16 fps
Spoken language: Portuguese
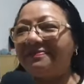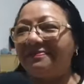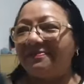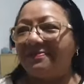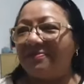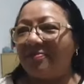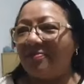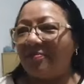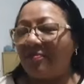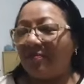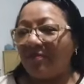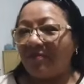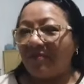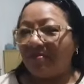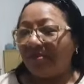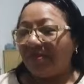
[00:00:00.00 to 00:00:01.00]
Toinha,
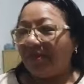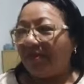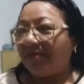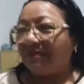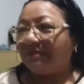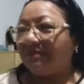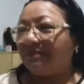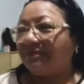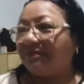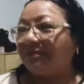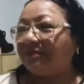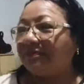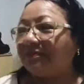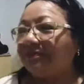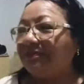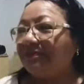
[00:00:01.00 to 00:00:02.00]
essas suas
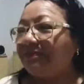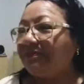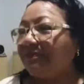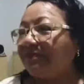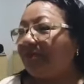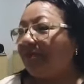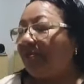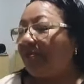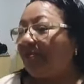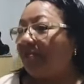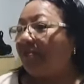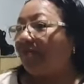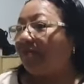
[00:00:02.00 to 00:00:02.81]
viagens, elas são